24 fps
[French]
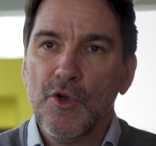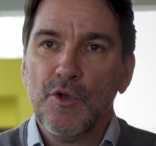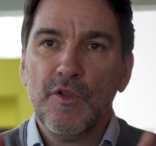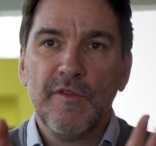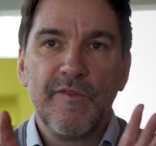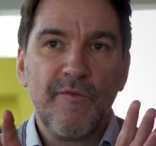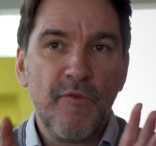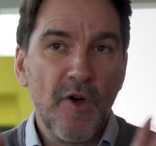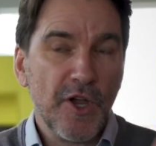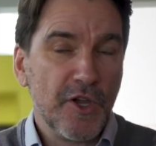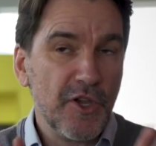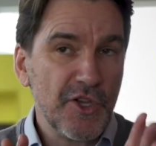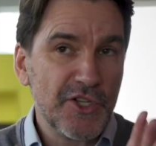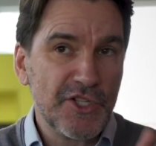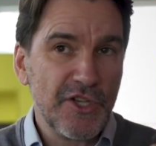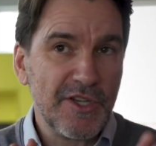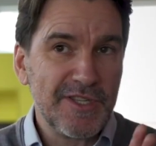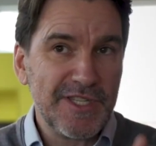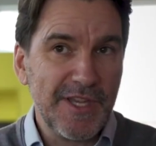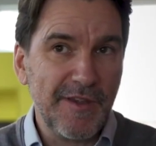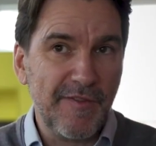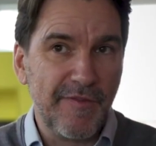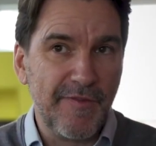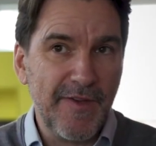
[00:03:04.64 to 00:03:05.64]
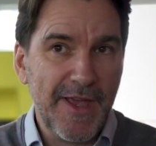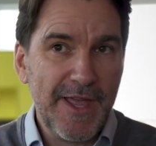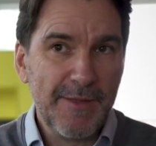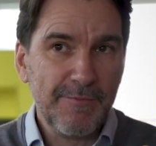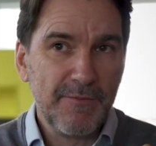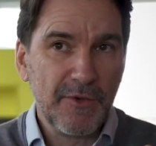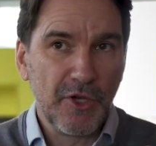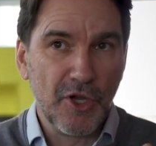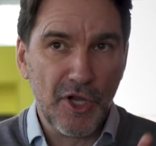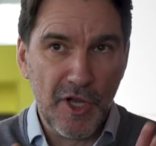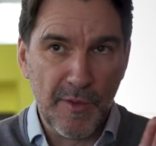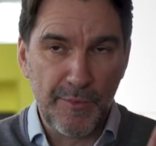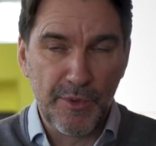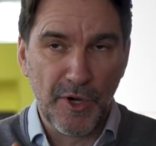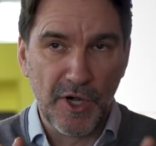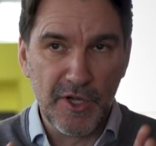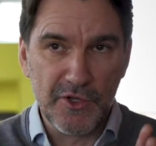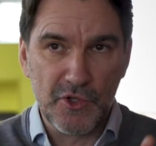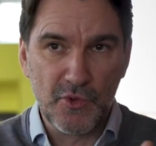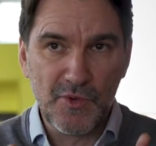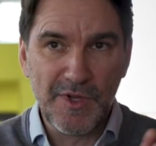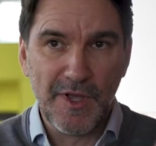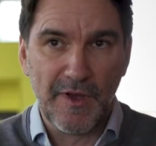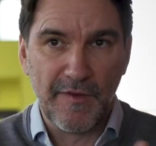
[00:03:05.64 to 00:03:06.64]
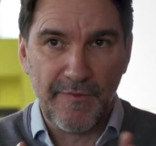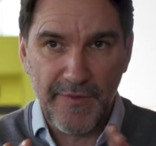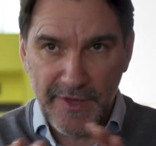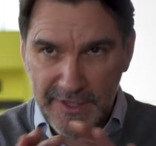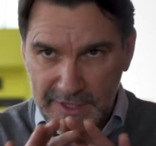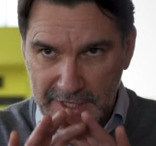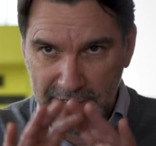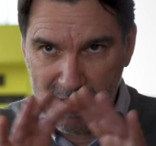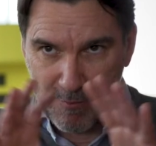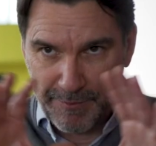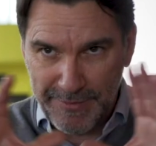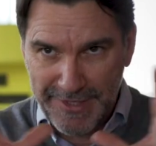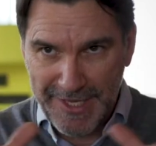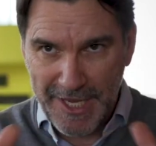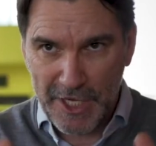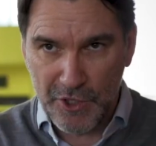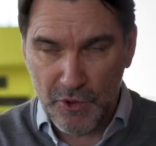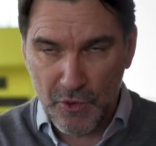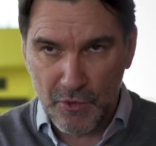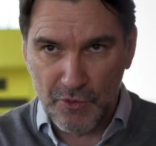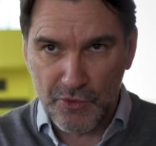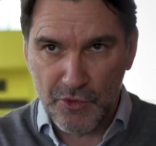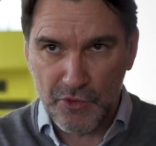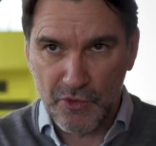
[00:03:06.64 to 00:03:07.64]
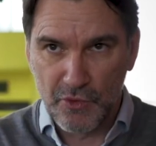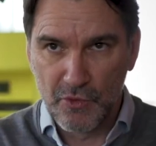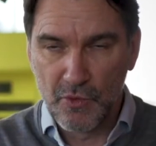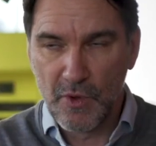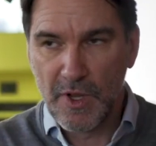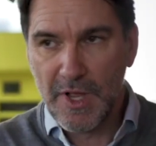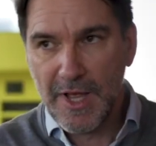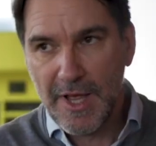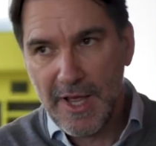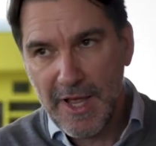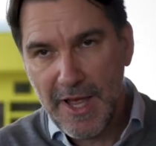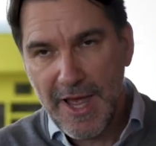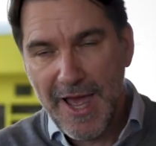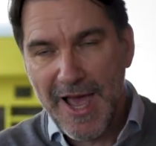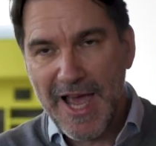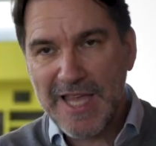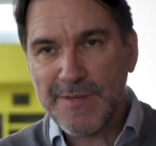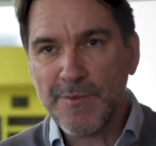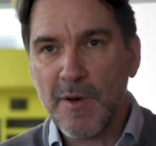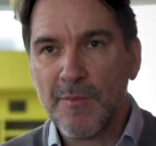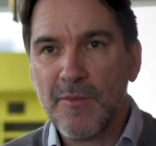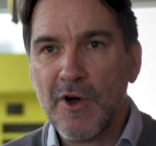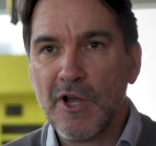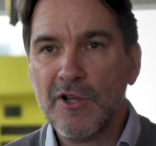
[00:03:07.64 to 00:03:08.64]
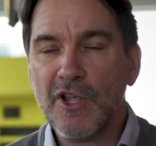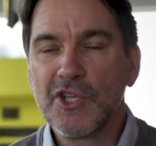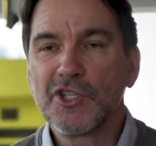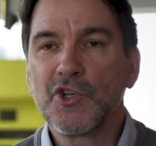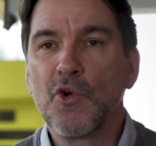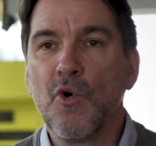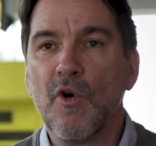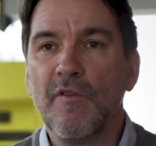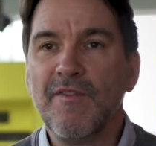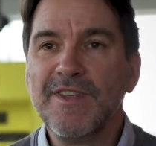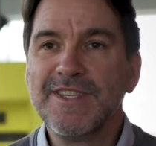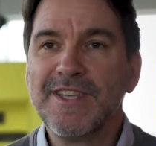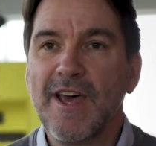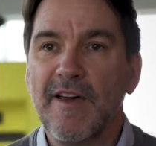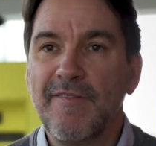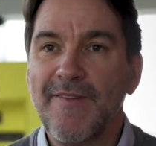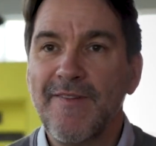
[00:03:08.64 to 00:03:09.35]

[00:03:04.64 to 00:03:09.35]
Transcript: Une fois que ça c'est fait, que le produit en fait est bien conçu, à ce moment-là, ce qu'on vise à